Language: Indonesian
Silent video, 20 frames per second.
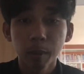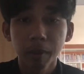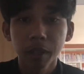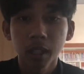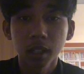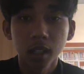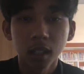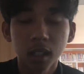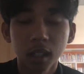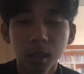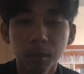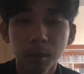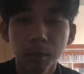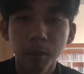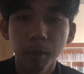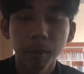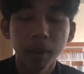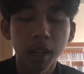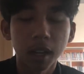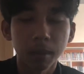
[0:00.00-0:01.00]
perkenalkan nama
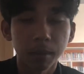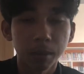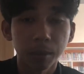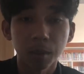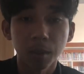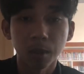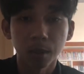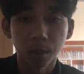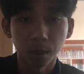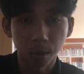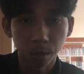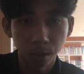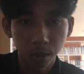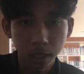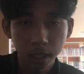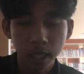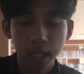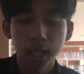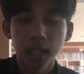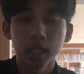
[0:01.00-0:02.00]
Bapak Arbi
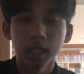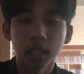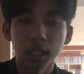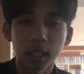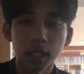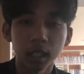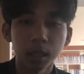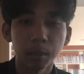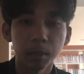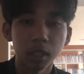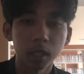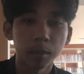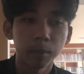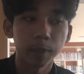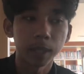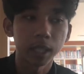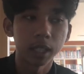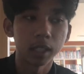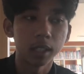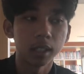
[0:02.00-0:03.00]
Wijustarus. Nah kalian bisa
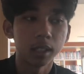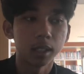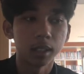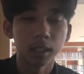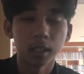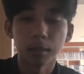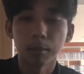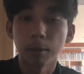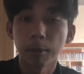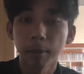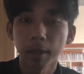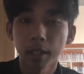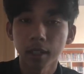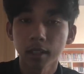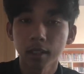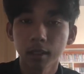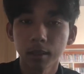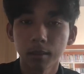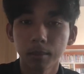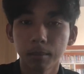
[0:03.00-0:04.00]
manggil Bapak
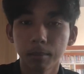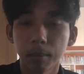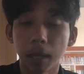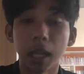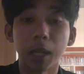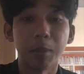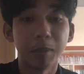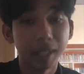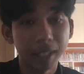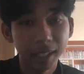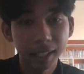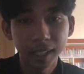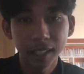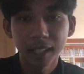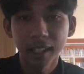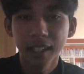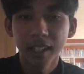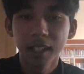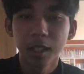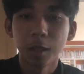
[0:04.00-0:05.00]
Pak Arbi.
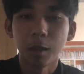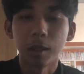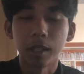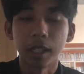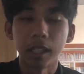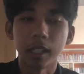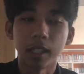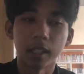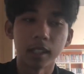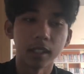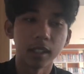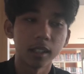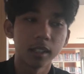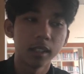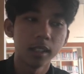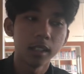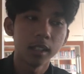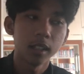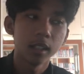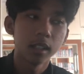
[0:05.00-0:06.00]
Oke, nah
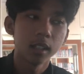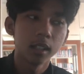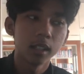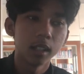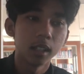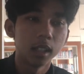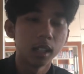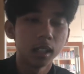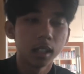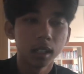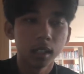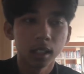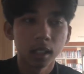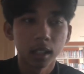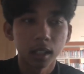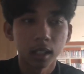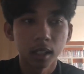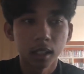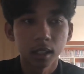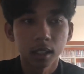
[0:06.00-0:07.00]
jadi
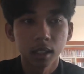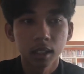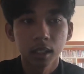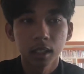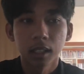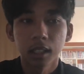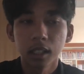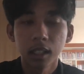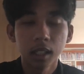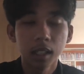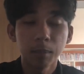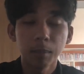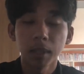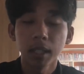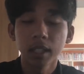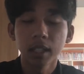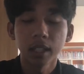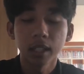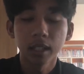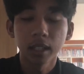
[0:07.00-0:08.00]
uh, di
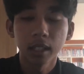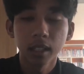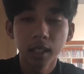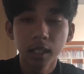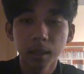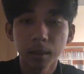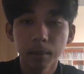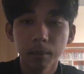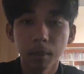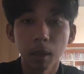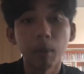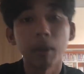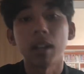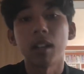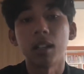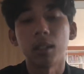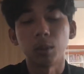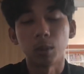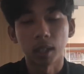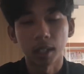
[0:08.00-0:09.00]
pelajaran ini Bapak ada
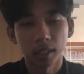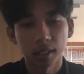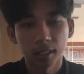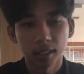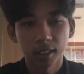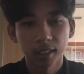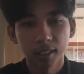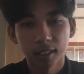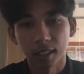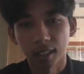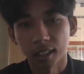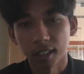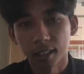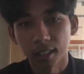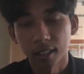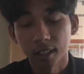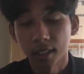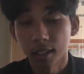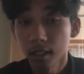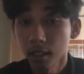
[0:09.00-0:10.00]
aturan. Nah
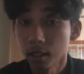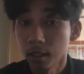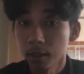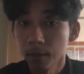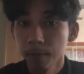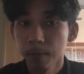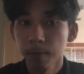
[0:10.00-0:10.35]
jadi